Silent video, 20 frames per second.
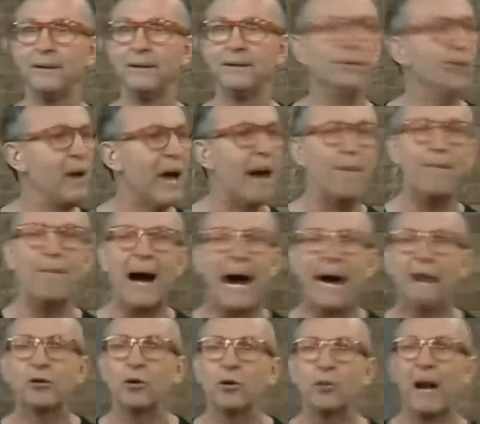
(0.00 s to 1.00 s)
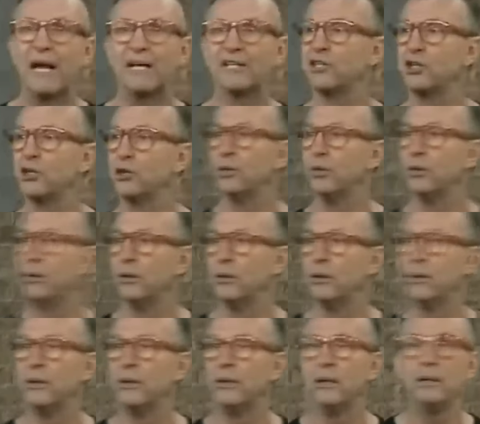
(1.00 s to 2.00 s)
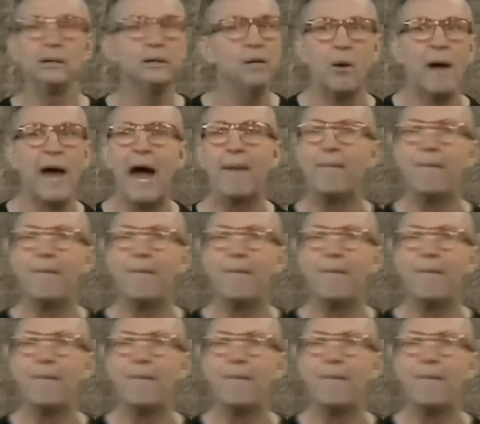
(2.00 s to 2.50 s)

Não é a Marta o Brasil. Não é a